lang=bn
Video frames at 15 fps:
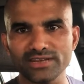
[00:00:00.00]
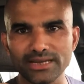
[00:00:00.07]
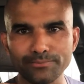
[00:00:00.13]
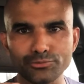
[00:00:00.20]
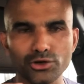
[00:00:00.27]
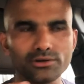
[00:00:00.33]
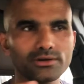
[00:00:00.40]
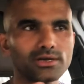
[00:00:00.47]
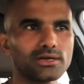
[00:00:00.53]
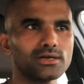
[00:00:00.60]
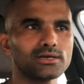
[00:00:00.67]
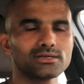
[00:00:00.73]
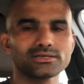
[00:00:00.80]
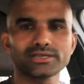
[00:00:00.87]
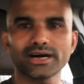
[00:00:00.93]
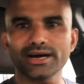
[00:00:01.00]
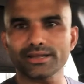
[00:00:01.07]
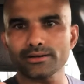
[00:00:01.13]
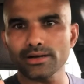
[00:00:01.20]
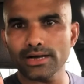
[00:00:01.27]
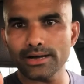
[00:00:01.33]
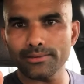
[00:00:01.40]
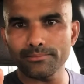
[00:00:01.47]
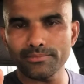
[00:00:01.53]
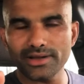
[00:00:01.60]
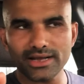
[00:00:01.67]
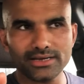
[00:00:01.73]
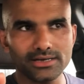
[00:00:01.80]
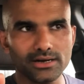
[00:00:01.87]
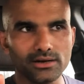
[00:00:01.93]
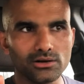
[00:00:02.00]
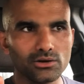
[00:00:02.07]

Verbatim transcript: লিপটন তার একটা